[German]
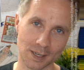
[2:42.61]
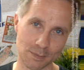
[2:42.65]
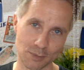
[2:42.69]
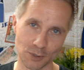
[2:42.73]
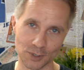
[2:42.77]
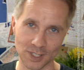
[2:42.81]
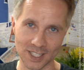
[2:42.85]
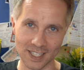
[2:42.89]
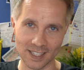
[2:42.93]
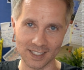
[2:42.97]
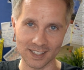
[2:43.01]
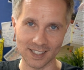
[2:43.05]

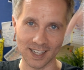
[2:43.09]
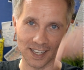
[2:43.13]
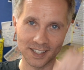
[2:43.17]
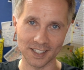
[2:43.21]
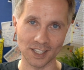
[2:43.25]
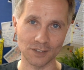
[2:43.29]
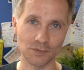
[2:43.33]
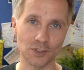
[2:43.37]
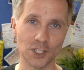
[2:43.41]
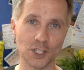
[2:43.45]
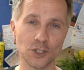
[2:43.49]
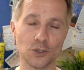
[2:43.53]
abonnieren die
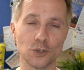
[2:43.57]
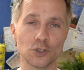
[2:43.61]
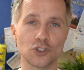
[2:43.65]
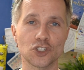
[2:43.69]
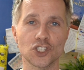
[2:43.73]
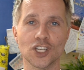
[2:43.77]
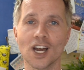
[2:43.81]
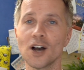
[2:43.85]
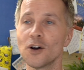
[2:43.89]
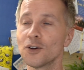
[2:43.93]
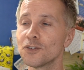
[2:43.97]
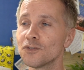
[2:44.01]
anderen Videos,
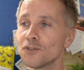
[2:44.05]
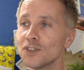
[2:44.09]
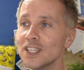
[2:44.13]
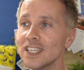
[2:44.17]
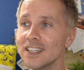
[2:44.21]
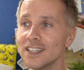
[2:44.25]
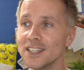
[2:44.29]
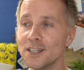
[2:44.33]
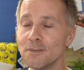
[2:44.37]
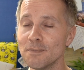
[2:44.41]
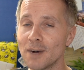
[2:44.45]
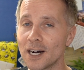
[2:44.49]
schauen
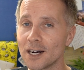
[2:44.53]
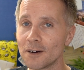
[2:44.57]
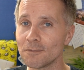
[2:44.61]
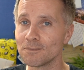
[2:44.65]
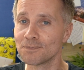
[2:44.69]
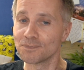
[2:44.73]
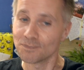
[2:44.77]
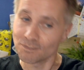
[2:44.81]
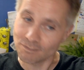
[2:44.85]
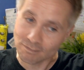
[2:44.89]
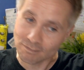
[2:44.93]
wie immer.